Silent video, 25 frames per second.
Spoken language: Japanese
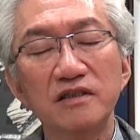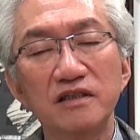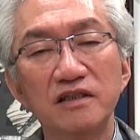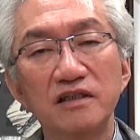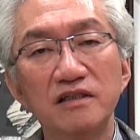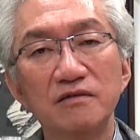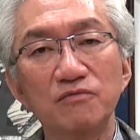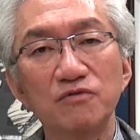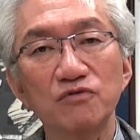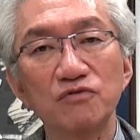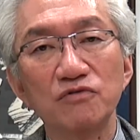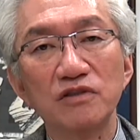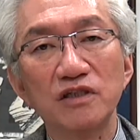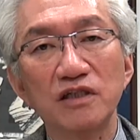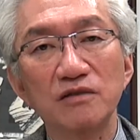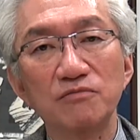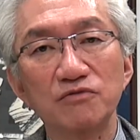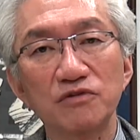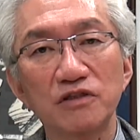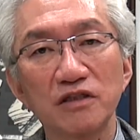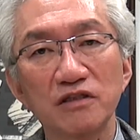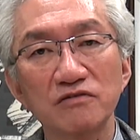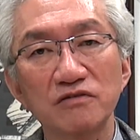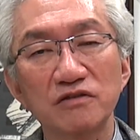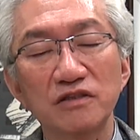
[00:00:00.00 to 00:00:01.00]
え問題
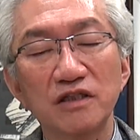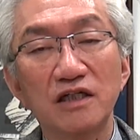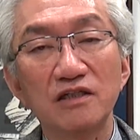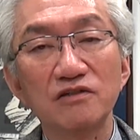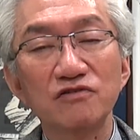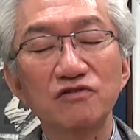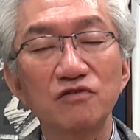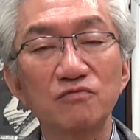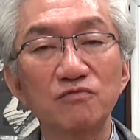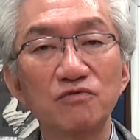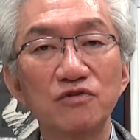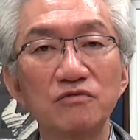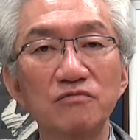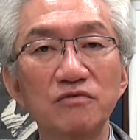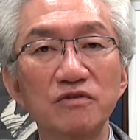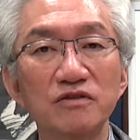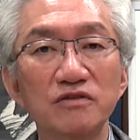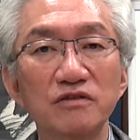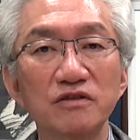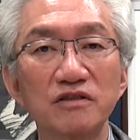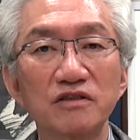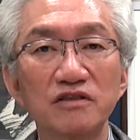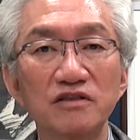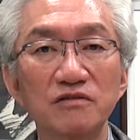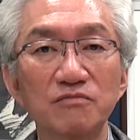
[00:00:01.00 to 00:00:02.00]
もたくさんあると思いま
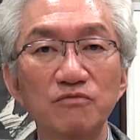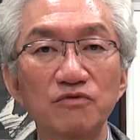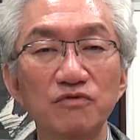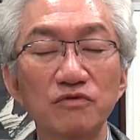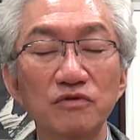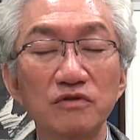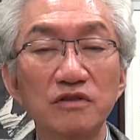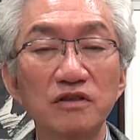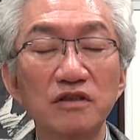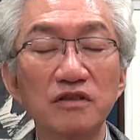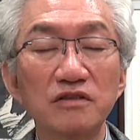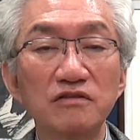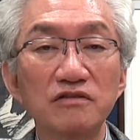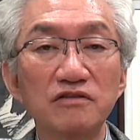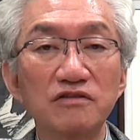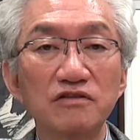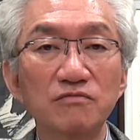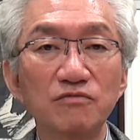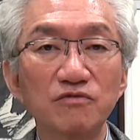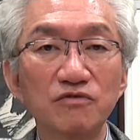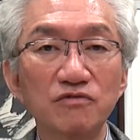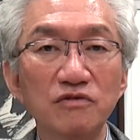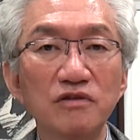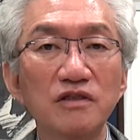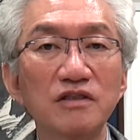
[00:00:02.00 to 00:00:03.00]
すけれども現
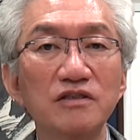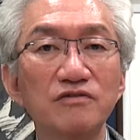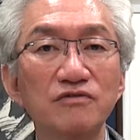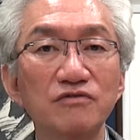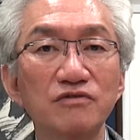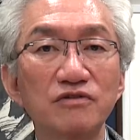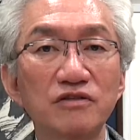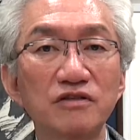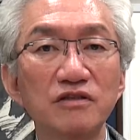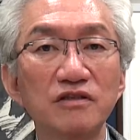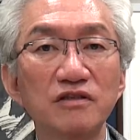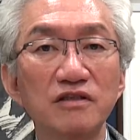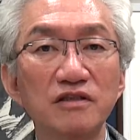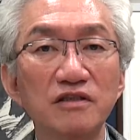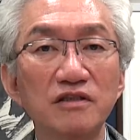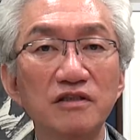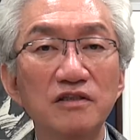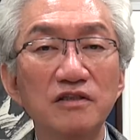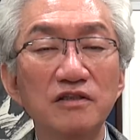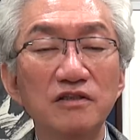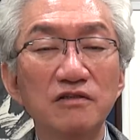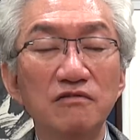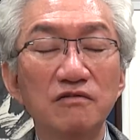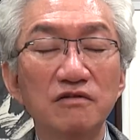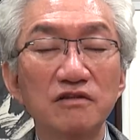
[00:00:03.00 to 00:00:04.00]
実問題として
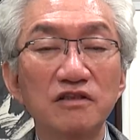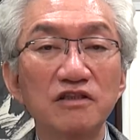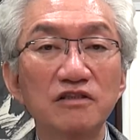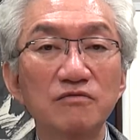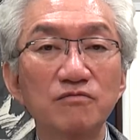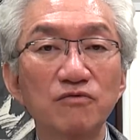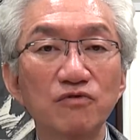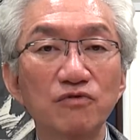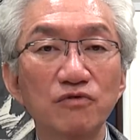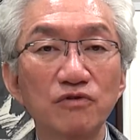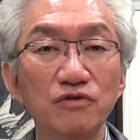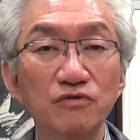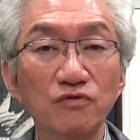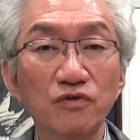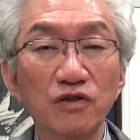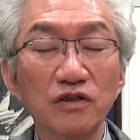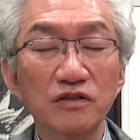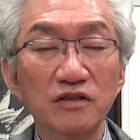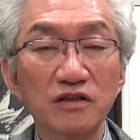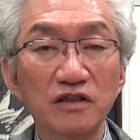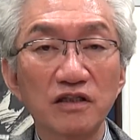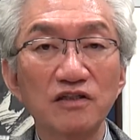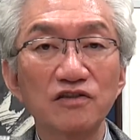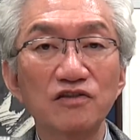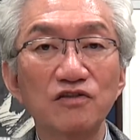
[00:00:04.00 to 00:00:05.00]
私もこれ良
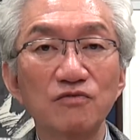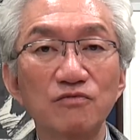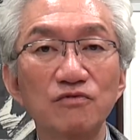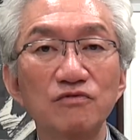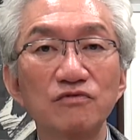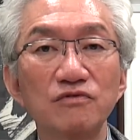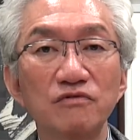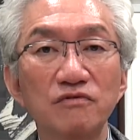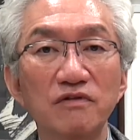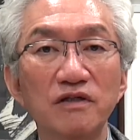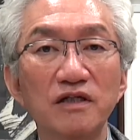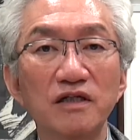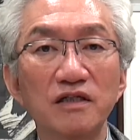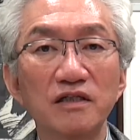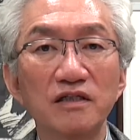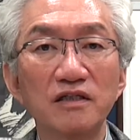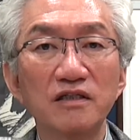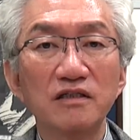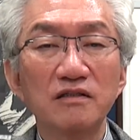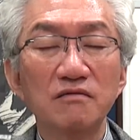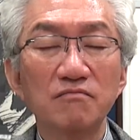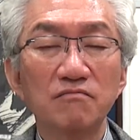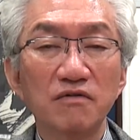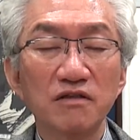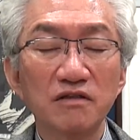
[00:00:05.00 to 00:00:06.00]
かったなと思うのは、
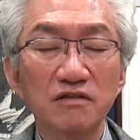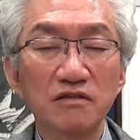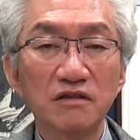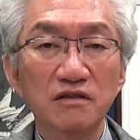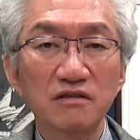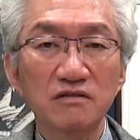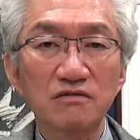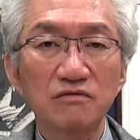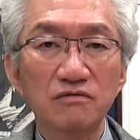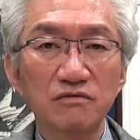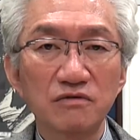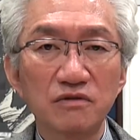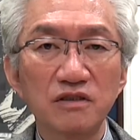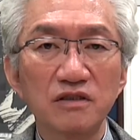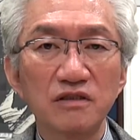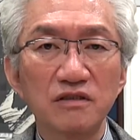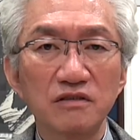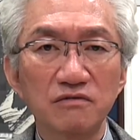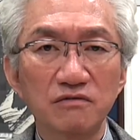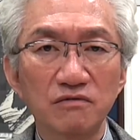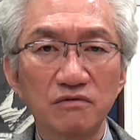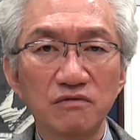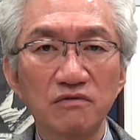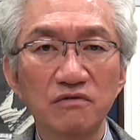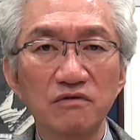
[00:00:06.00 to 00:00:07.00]
まあ、北朝
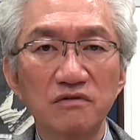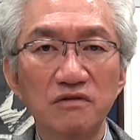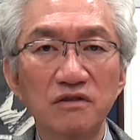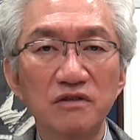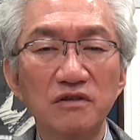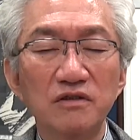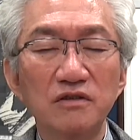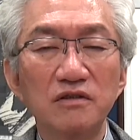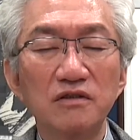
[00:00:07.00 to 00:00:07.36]
鮮と、